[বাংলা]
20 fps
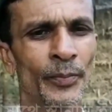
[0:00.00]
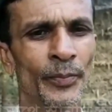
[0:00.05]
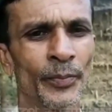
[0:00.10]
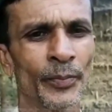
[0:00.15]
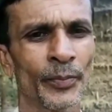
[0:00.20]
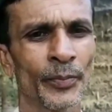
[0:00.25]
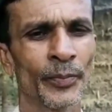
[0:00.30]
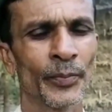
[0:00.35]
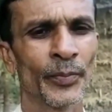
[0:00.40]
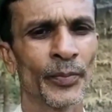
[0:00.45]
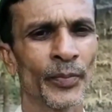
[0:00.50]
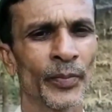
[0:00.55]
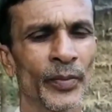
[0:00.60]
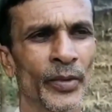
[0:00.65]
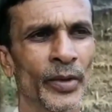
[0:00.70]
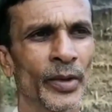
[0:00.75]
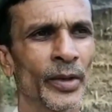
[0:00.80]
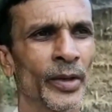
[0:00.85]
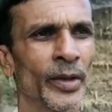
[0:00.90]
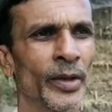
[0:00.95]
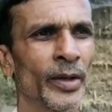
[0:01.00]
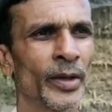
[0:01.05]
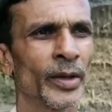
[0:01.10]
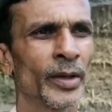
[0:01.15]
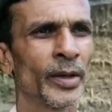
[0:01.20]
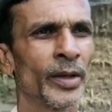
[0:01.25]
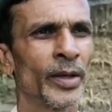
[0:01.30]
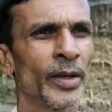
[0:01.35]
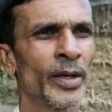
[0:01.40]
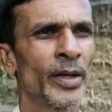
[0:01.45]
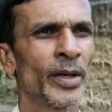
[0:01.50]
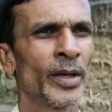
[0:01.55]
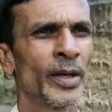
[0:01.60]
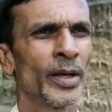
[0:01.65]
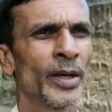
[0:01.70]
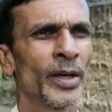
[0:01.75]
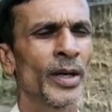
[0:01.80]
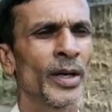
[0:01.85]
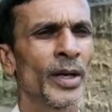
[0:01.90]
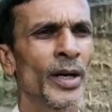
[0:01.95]
এটি নিয়ে বলেন তো
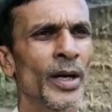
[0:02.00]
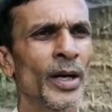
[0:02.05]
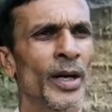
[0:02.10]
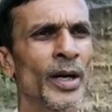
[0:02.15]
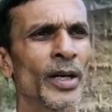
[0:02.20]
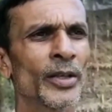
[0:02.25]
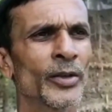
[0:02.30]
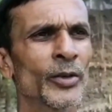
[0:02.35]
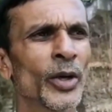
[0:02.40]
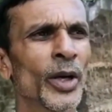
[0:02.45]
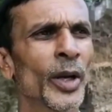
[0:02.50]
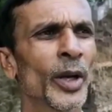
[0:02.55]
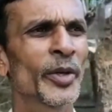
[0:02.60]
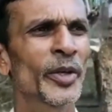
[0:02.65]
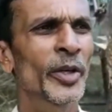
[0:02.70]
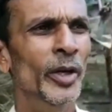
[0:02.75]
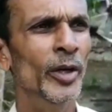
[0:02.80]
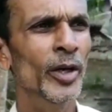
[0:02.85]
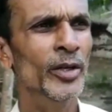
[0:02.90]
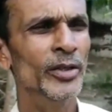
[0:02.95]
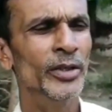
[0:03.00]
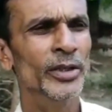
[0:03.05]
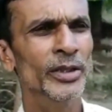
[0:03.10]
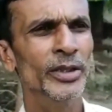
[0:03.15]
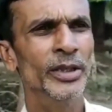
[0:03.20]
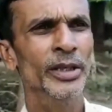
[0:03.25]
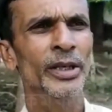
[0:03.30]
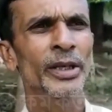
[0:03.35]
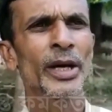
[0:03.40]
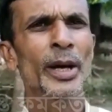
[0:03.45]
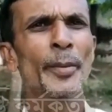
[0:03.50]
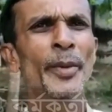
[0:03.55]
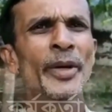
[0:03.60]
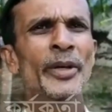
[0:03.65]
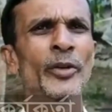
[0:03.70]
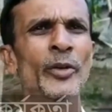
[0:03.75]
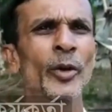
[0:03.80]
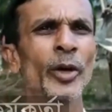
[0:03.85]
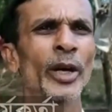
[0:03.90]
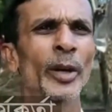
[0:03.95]
আসলে বিষয়টা হচ্ছে যে
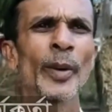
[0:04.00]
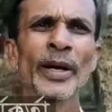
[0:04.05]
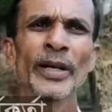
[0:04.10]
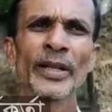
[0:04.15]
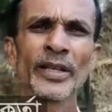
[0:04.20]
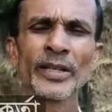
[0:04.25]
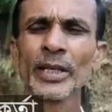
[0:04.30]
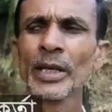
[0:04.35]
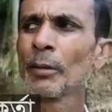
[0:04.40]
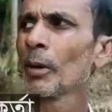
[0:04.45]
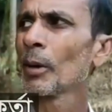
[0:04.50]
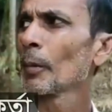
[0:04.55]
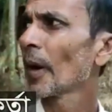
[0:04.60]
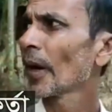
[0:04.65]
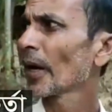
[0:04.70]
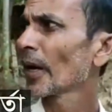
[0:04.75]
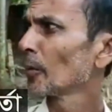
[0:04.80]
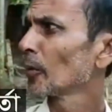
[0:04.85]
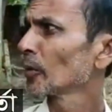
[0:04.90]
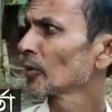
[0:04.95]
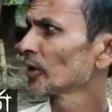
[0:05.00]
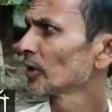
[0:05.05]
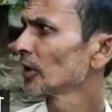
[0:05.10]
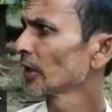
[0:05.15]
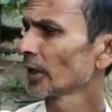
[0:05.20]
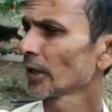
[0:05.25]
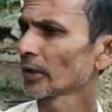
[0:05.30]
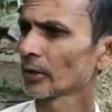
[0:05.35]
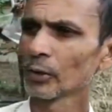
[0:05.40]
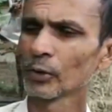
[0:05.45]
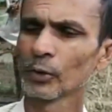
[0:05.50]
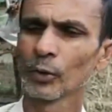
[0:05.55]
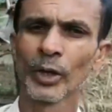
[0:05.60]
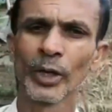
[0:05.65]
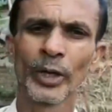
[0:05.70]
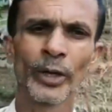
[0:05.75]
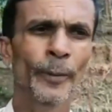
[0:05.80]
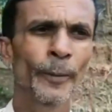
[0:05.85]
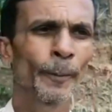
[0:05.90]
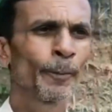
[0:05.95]
আমি সকালে বাড়িতে ছিলাম আমার বাড়ি মন্দির থেকে একটু
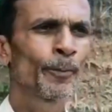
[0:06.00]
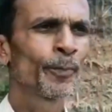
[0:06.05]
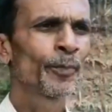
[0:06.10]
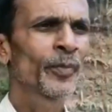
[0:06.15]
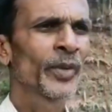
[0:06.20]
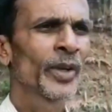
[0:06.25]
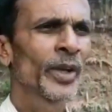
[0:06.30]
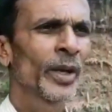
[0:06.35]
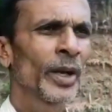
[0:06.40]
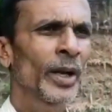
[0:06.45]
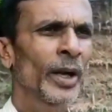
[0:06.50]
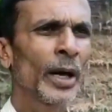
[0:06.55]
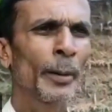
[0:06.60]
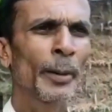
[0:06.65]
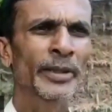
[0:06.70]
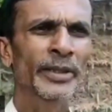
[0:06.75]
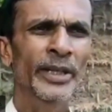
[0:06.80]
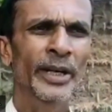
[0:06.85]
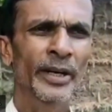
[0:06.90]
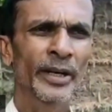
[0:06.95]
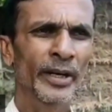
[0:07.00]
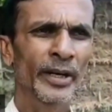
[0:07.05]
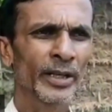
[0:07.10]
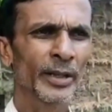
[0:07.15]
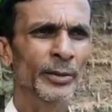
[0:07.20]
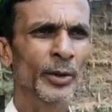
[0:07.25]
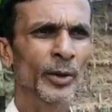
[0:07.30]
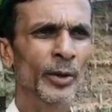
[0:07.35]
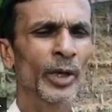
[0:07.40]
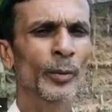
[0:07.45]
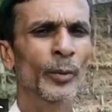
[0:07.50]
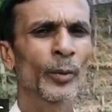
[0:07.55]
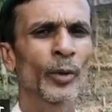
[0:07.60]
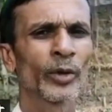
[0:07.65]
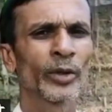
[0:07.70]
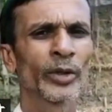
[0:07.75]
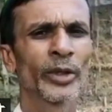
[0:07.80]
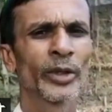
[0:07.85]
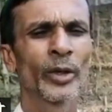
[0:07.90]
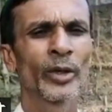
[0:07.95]
দূরে আমার সেক্রেটারি সাহেব সকালে
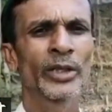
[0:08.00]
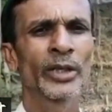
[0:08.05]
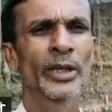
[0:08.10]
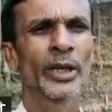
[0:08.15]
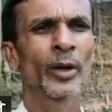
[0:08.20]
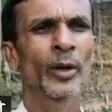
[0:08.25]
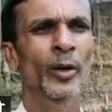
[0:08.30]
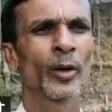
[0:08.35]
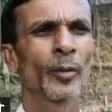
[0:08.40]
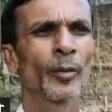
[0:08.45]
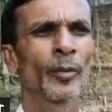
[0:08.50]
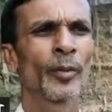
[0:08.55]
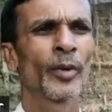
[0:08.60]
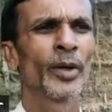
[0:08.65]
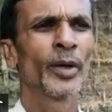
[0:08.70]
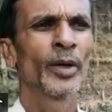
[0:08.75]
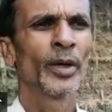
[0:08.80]
ফোন দিল যে এরকম